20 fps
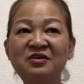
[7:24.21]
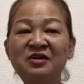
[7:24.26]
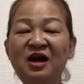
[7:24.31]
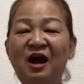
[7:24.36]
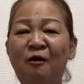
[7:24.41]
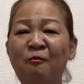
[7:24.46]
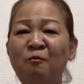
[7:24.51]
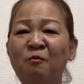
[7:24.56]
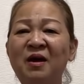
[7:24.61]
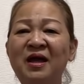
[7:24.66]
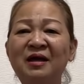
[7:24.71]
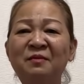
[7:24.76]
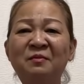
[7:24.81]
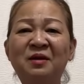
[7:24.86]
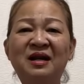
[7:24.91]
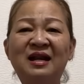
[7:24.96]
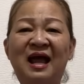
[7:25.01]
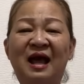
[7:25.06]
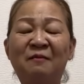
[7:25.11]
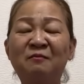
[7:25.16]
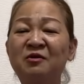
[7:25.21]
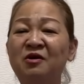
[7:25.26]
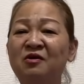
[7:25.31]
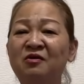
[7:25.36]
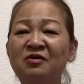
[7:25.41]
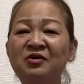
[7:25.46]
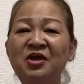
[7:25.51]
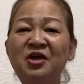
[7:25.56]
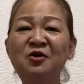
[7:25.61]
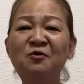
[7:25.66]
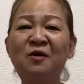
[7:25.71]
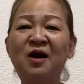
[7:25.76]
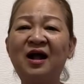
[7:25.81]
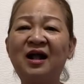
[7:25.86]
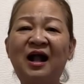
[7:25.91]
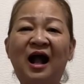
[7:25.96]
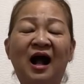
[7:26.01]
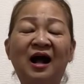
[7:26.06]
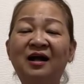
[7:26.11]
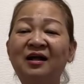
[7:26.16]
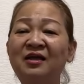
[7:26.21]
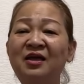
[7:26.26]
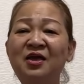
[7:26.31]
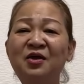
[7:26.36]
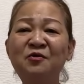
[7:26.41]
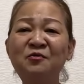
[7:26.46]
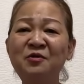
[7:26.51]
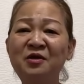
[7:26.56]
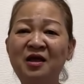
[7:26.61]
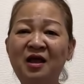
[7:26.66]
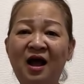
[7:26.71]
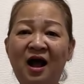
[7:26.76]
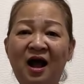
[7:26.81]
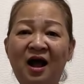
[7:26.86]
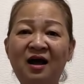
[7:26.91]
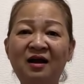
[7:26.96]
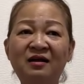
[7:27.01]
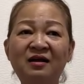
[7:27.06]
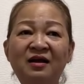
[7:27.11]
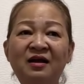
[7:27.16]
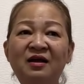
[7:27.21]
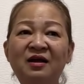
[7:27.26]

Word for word: chứ không biết mình làm được nhiêu hay cận nhiêu gì hết